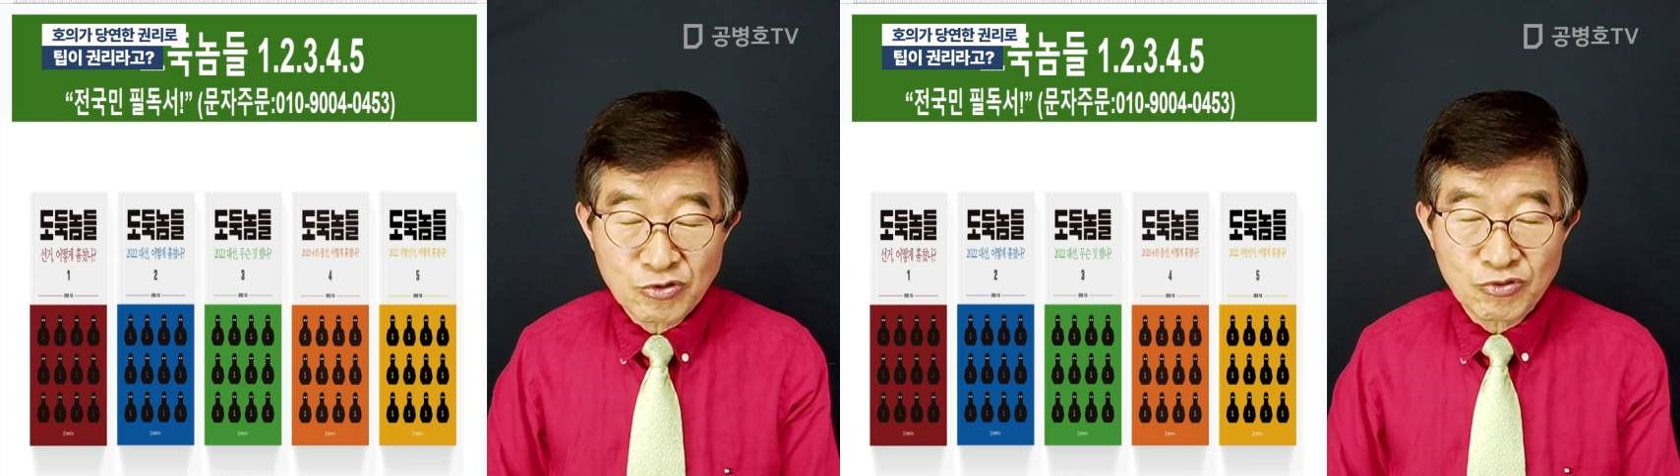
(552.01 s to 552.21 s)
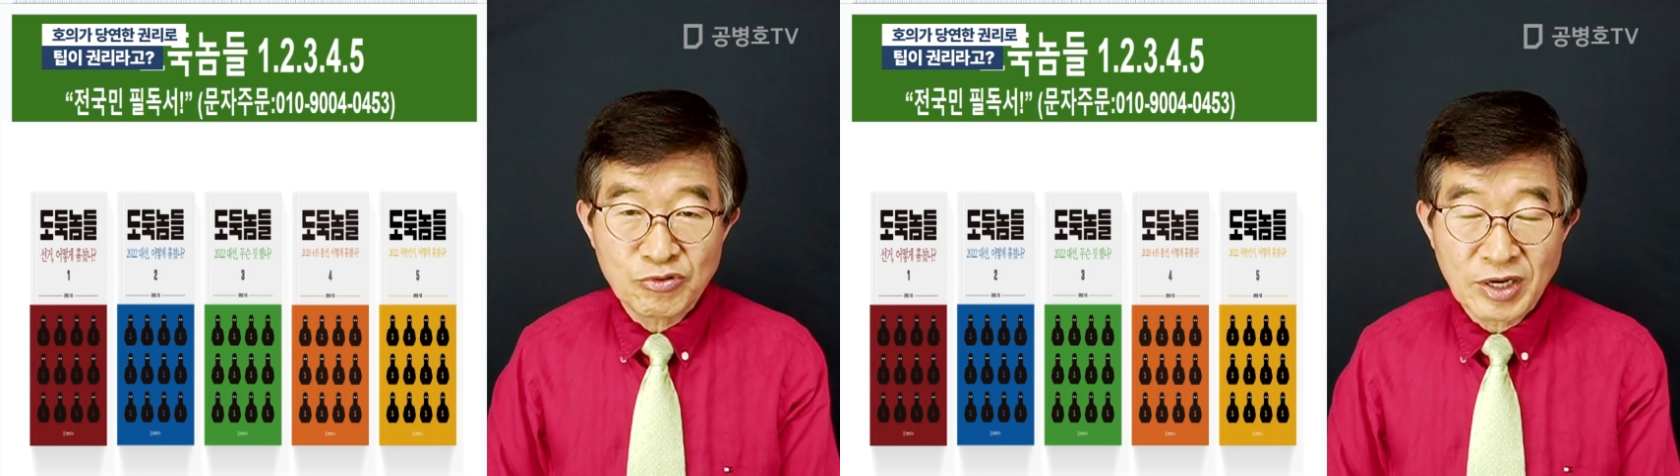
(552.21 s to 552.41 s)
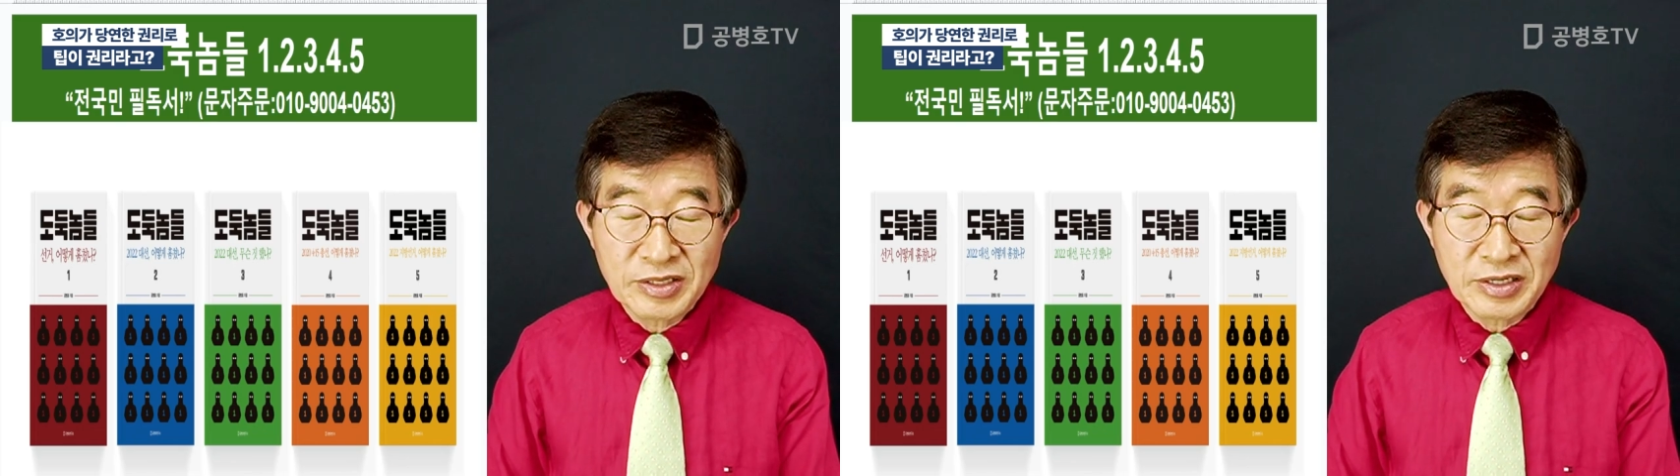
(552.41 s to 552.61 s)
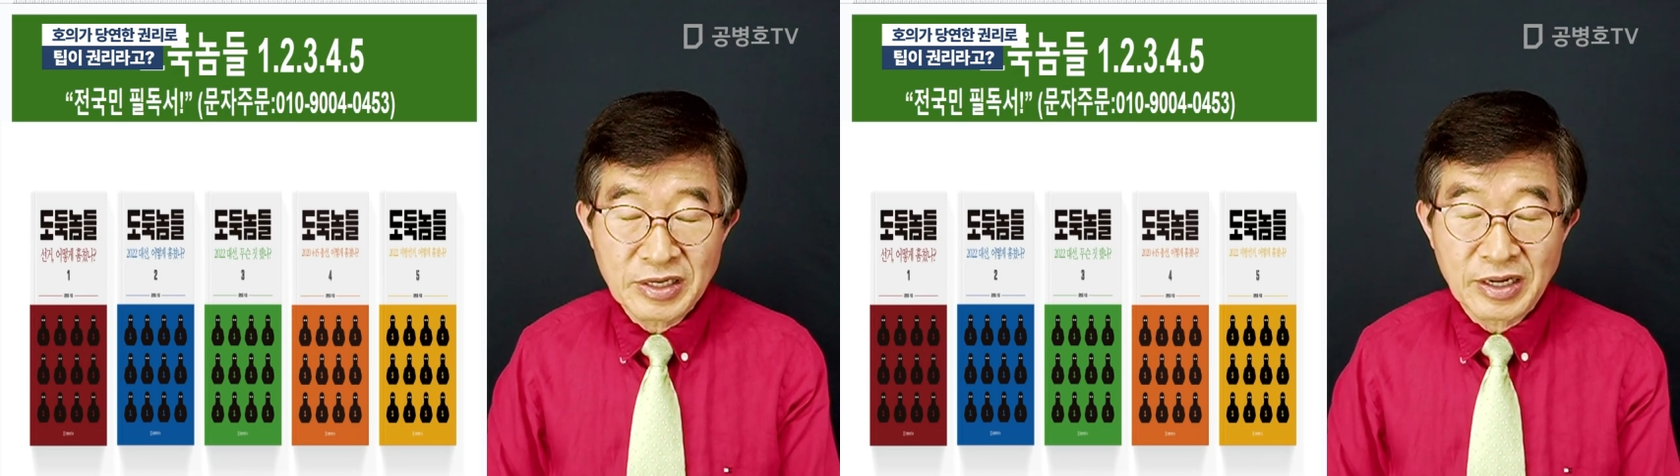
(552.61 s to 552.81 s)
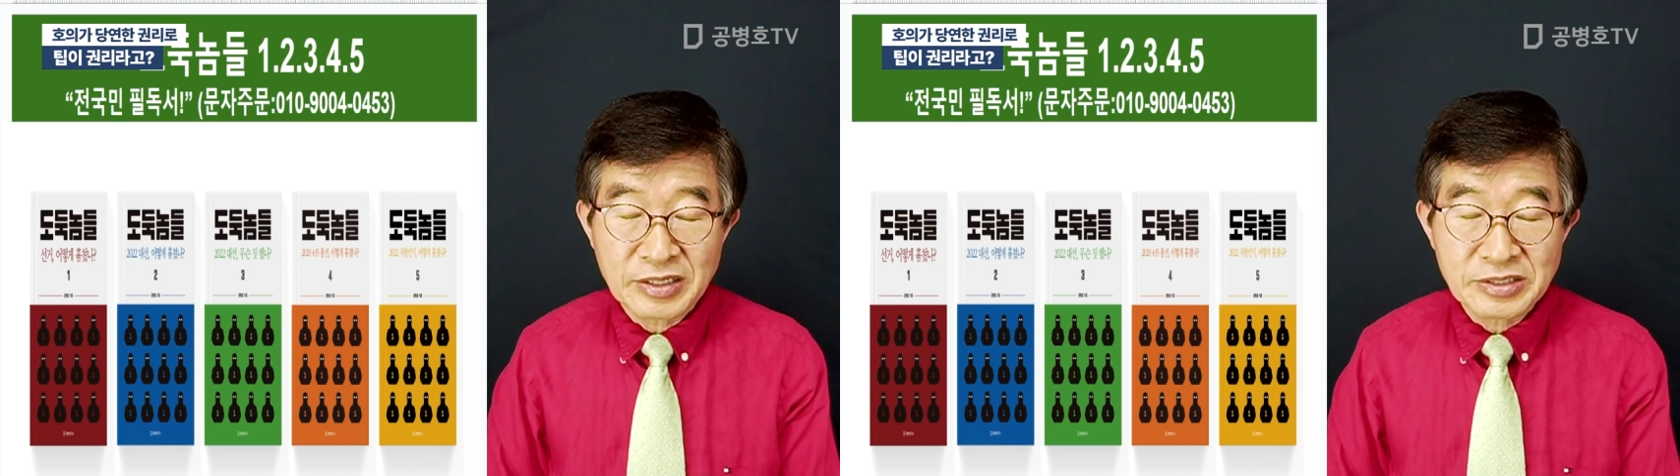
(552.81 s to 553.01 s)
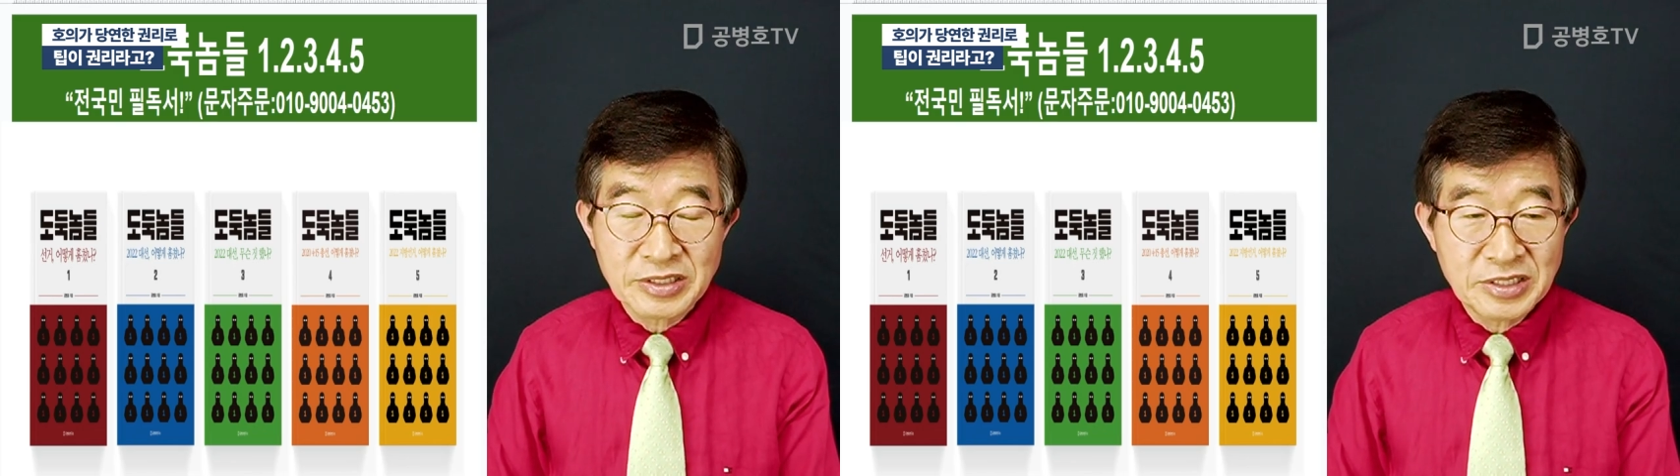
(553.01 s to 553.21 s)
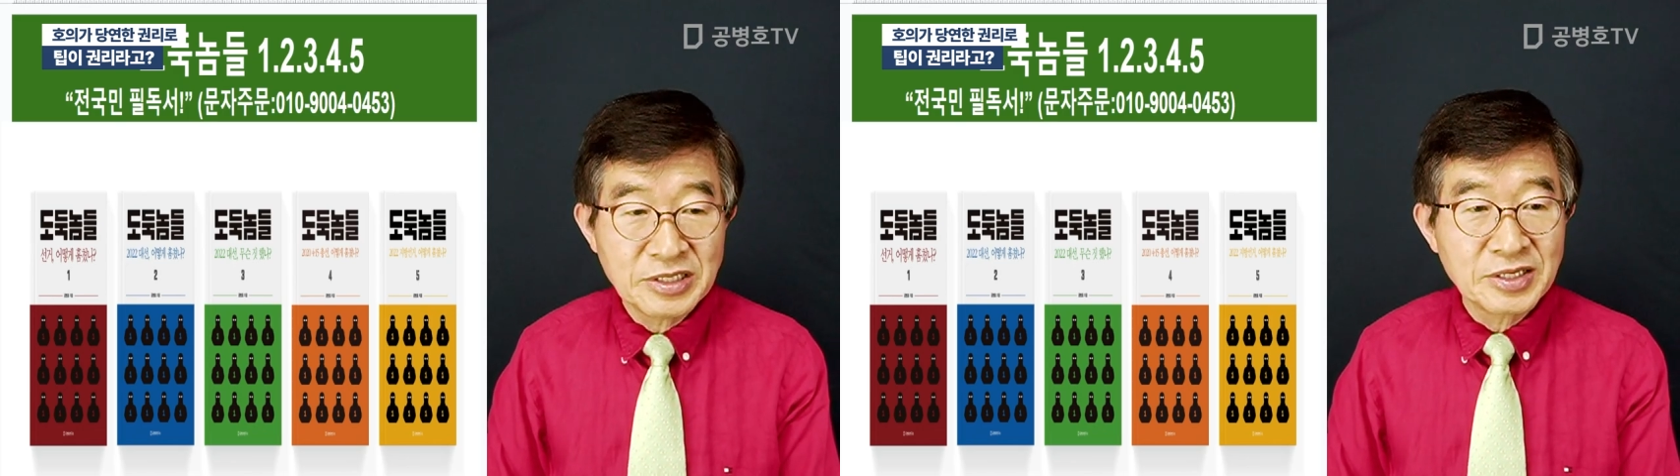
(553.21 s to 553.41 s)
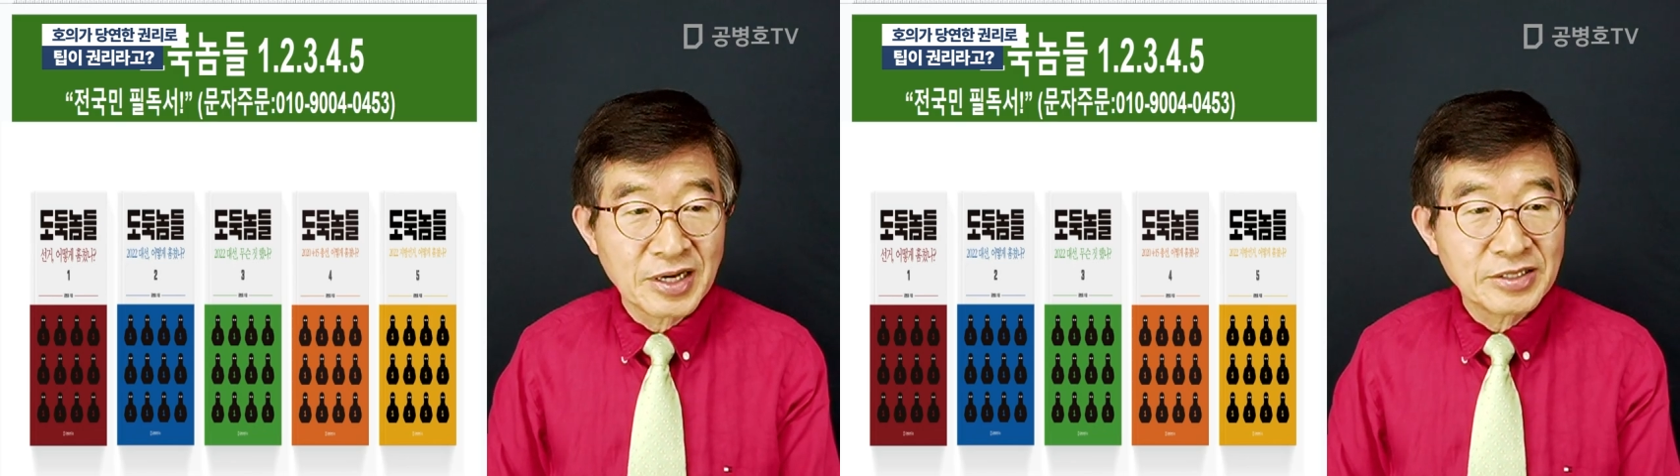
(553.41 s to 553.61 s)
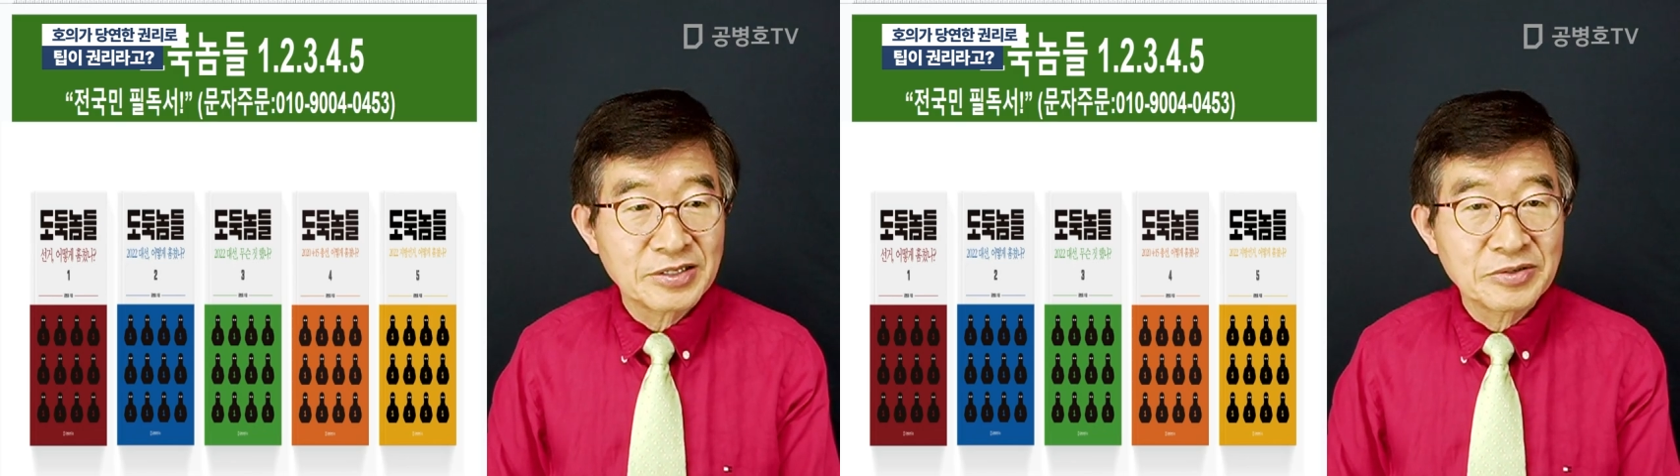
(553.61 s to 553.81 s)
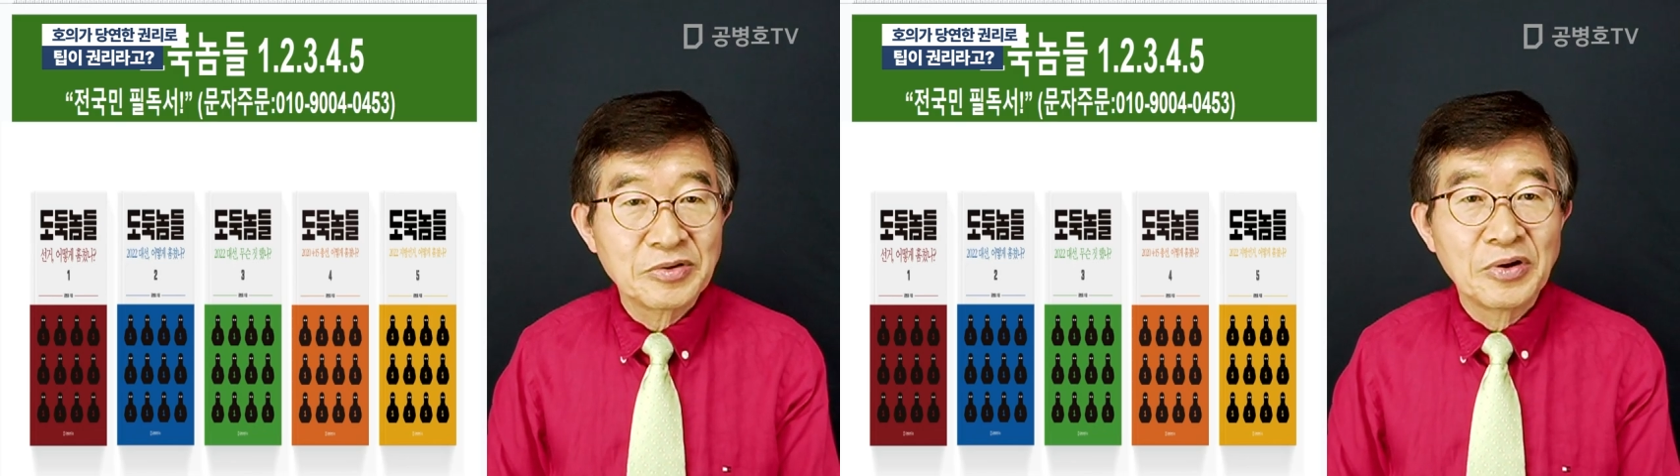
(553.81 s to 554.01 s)
중요한 일이라는 것을
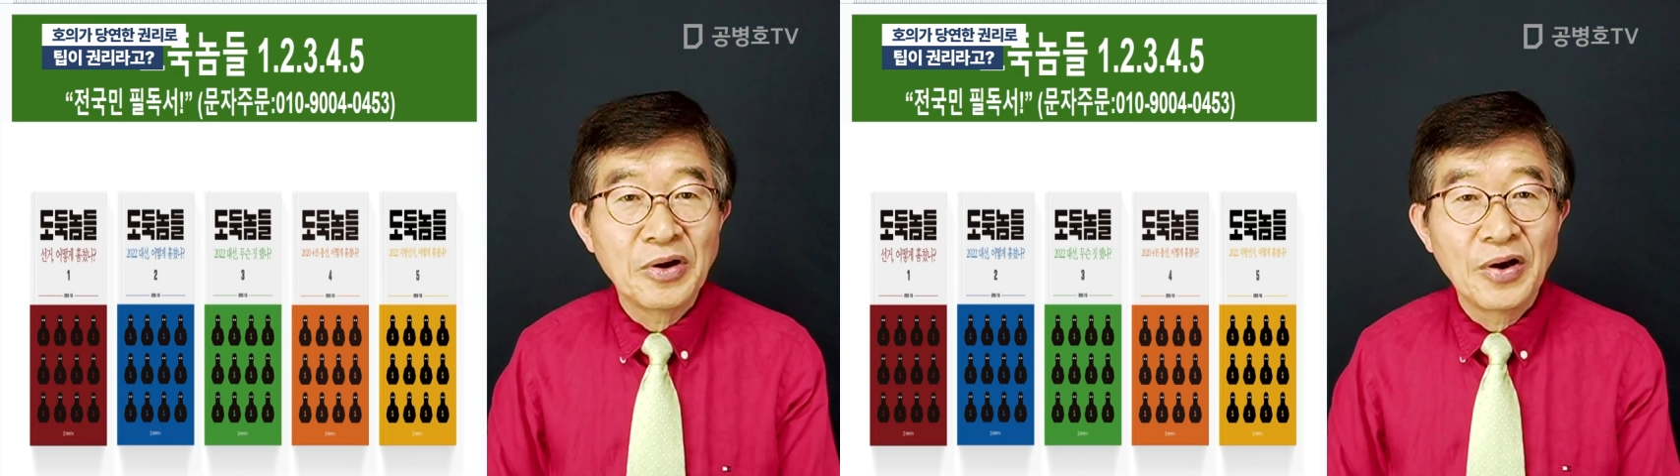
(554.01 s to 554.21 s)
인식하시고